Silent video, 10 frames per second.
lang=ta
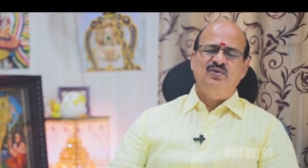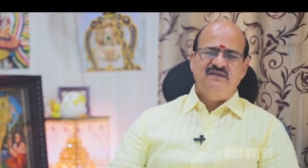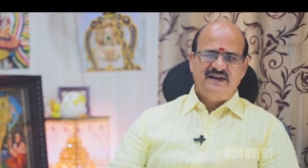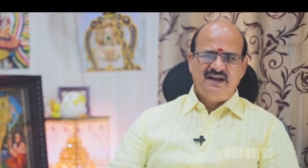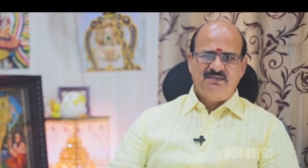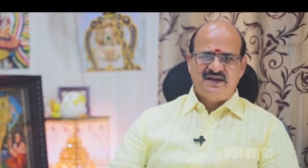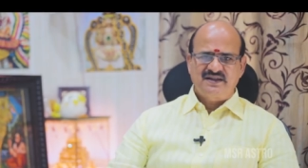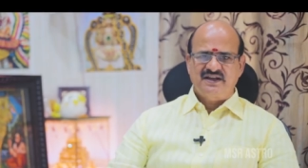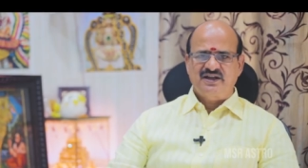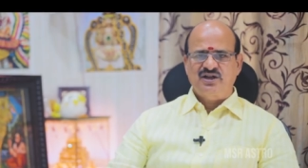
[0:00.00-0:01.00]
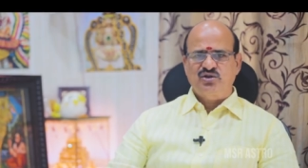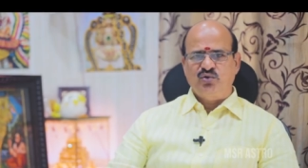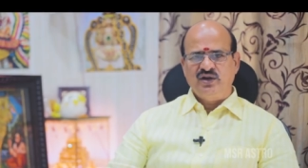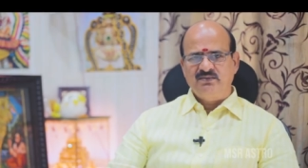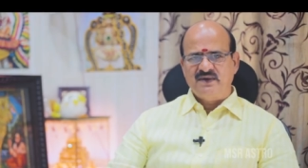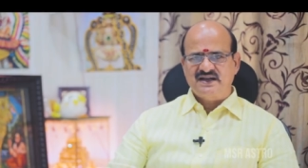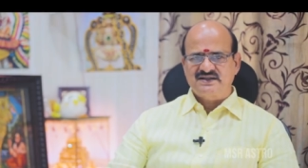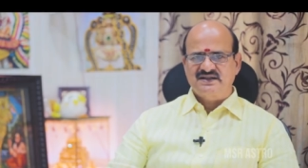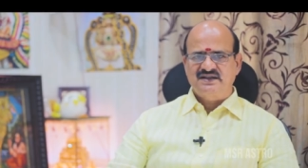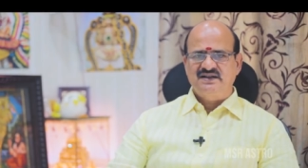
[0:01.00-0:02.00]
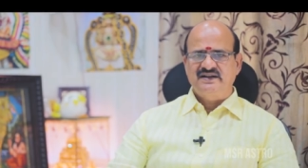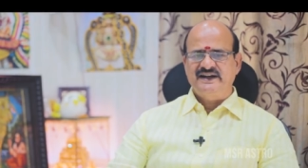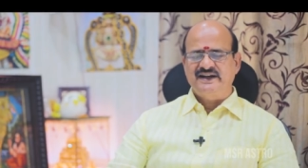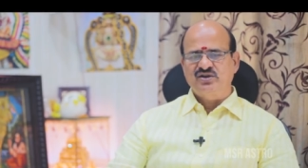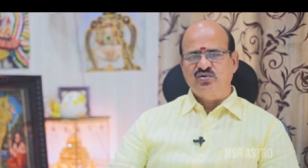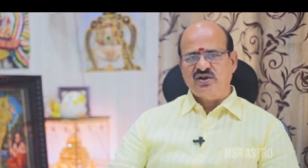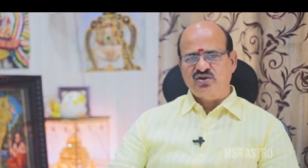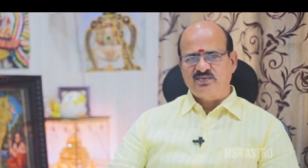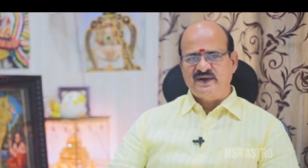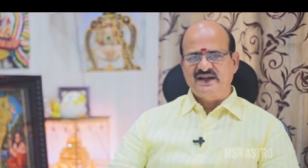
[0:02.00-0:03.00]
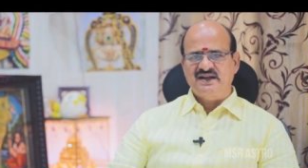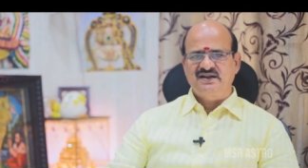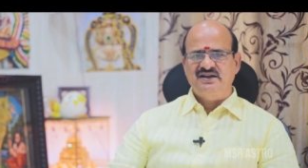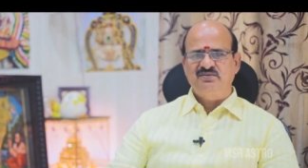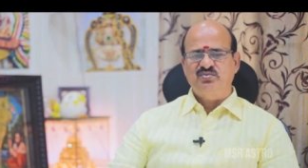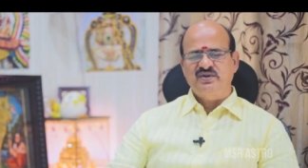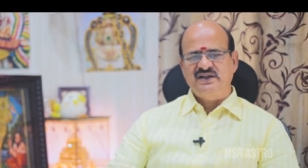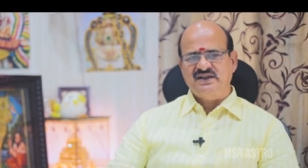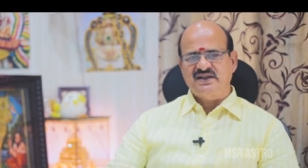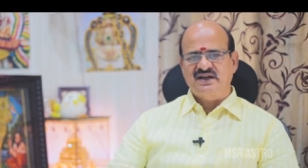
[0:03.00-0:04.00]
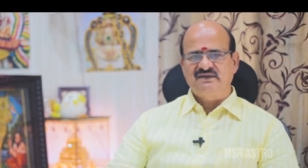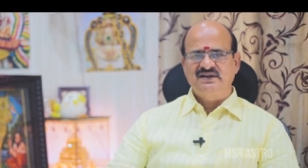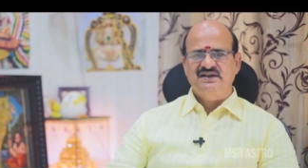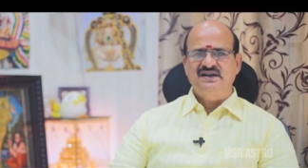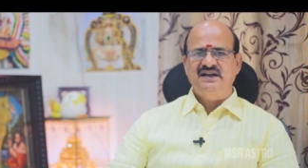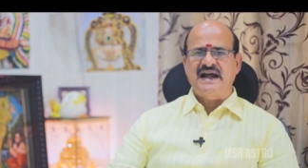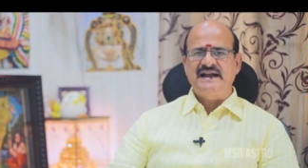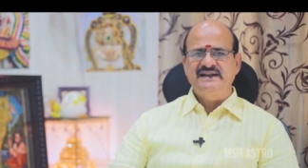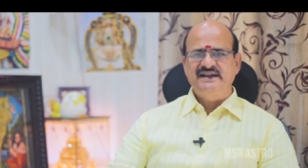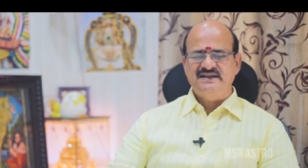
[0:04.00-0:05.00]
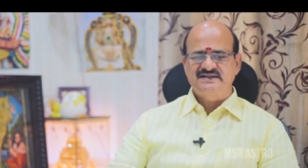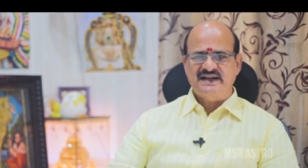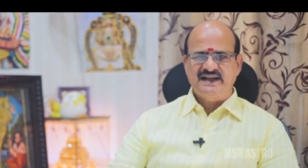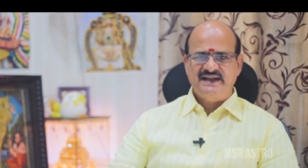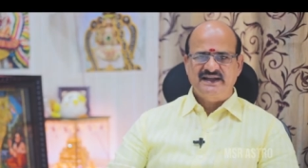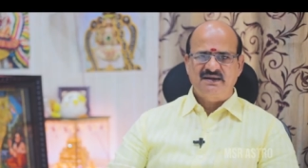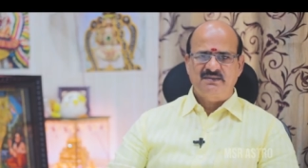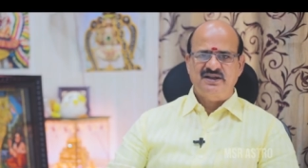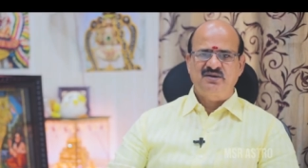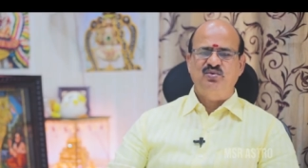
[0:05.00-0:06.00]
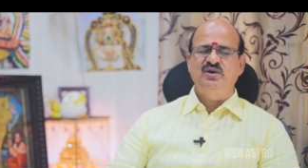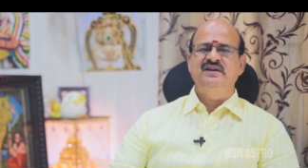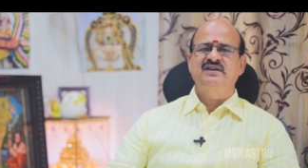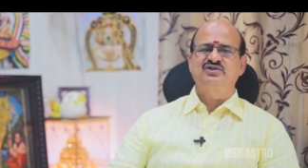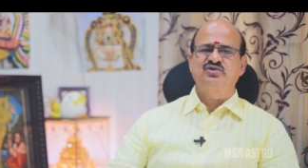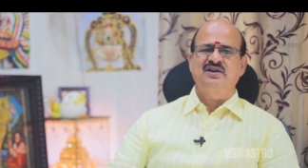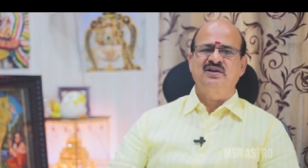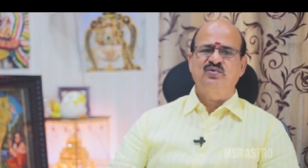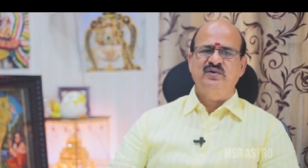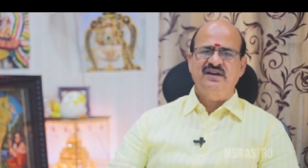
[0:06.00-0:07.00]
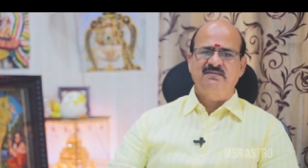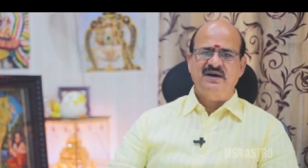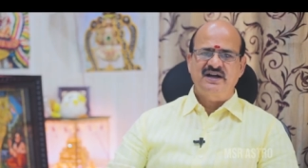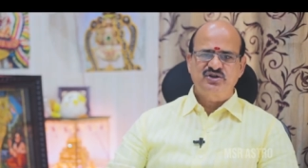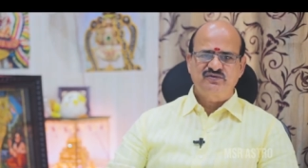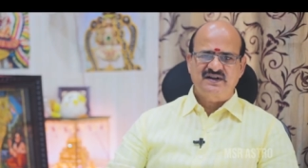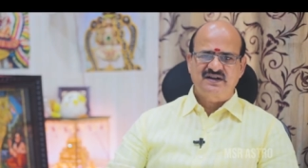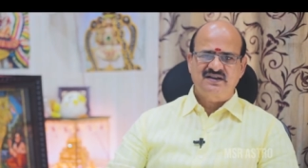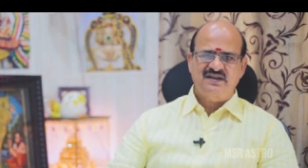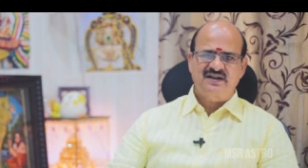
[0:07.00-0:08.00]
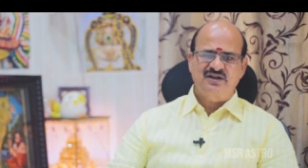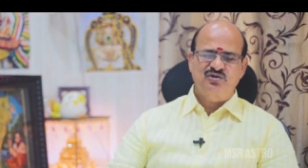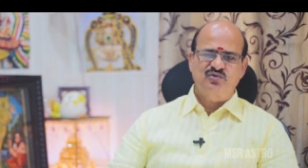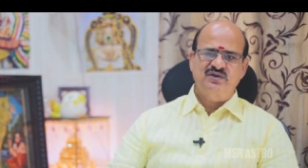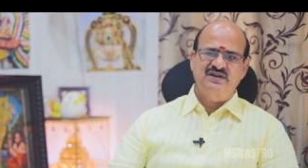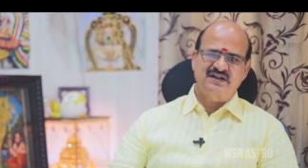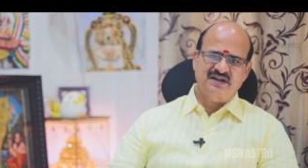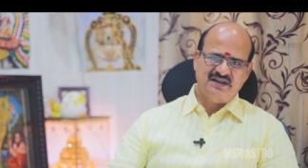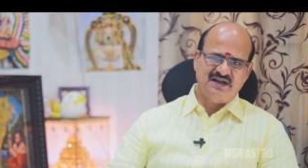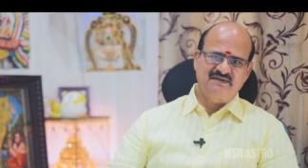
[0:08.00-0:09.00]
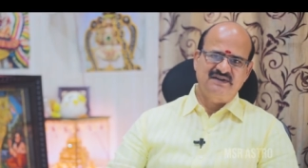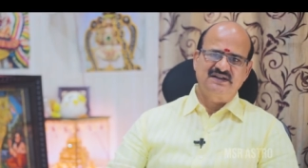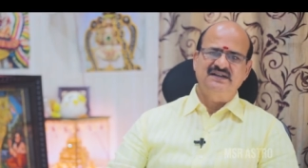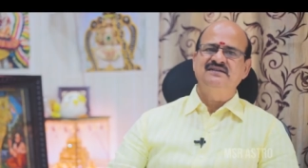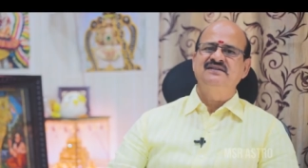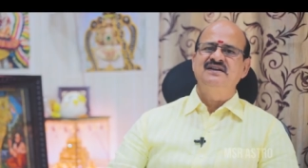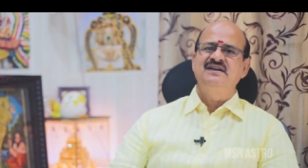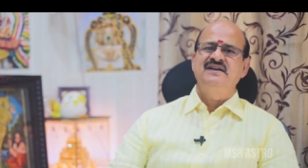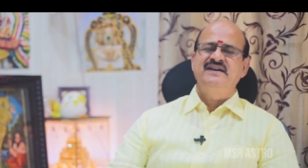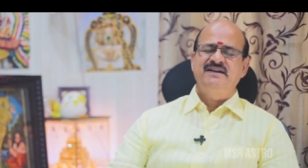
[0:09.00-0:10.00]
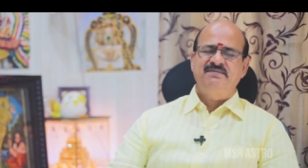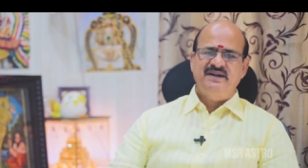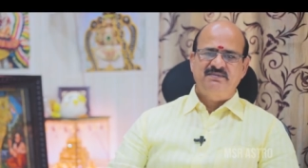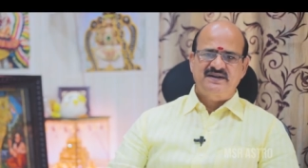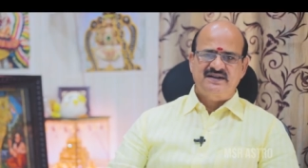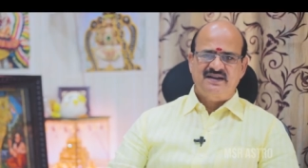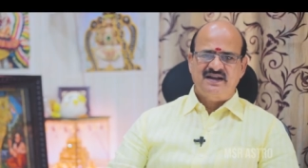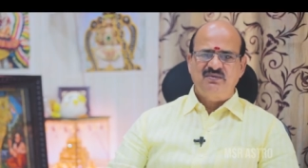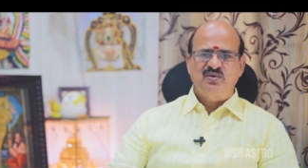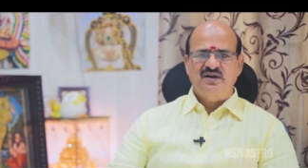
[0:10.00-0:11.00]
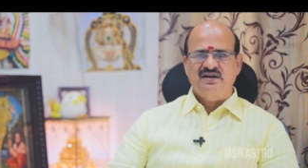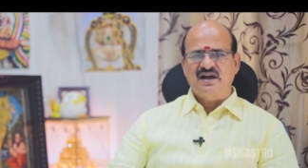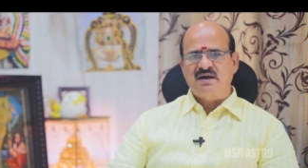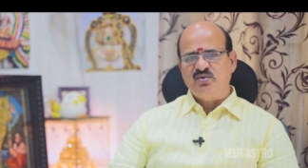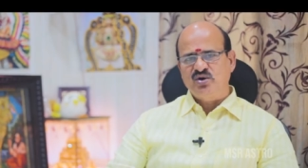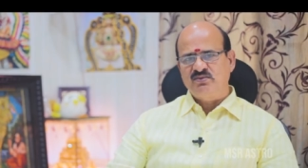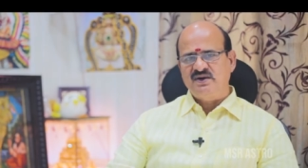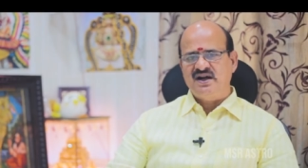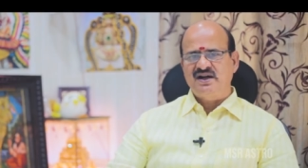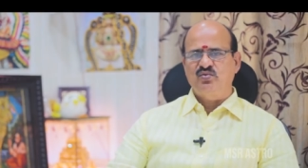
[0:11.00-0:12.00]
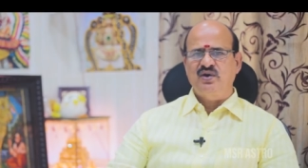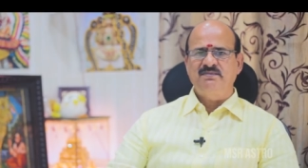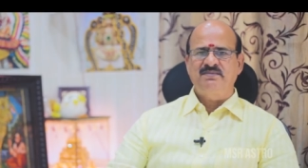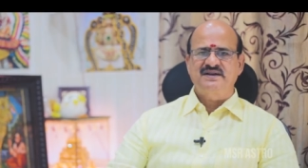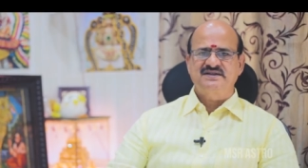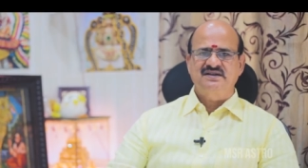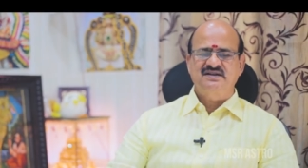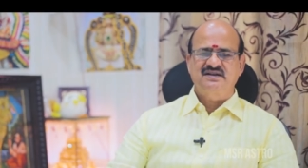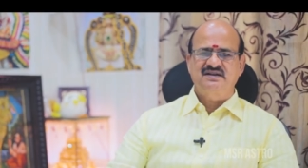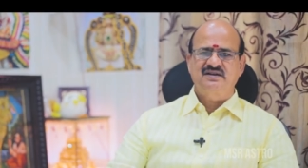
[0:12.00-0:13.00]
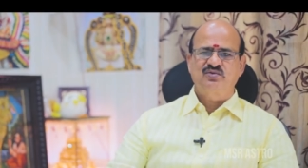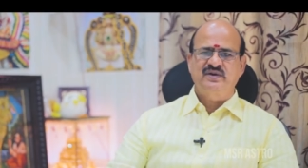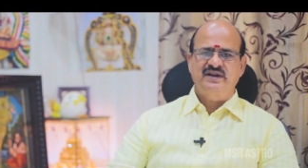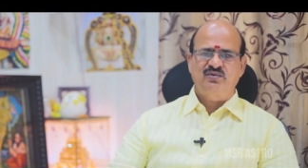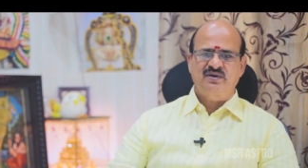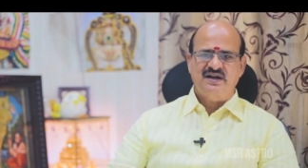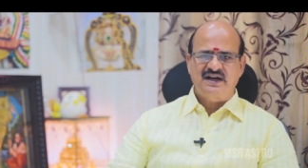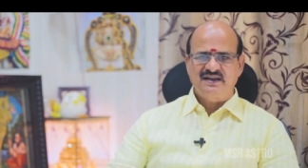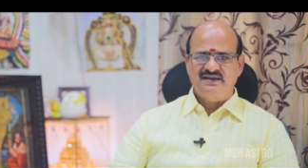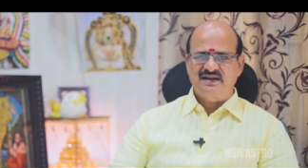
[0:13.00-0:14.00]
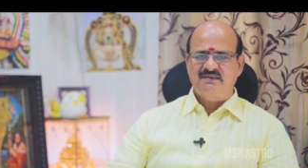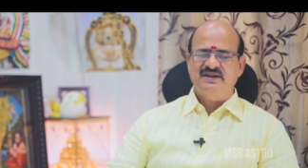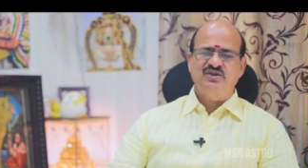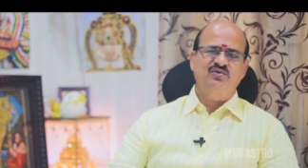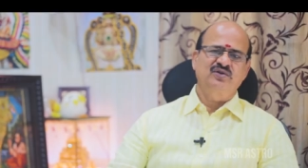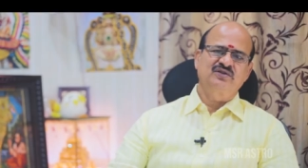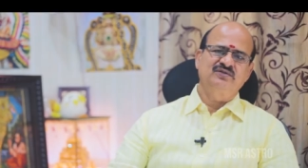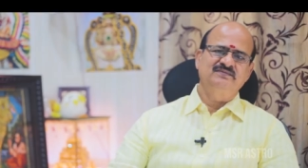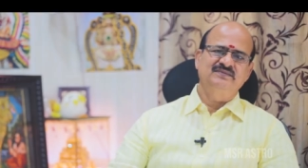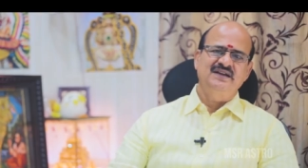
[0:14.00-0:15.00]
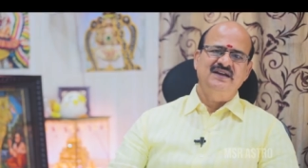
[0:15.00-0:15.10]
ஒரு வகையில் பார்த்தீங்கன்னா தொழில் மாற்றங்கள் நீண்ட தூரத்து பயணங்கள் புதிய தகவல்கள் அந்நிய ஜன இன மத மொழி என்று சொல்லக்கூடிய மாற்று வர்க்கத்தார்கள் கொடுக்கின்ற தகவல்கள் இப்படிப்பட்டதெல்லாம் உங்களுக்கு அமோகமான உழைப்பாற்றலுக்கு இருக்கக்கூடிய ஒரு களத்தை அமைத்து கொடுக்கும்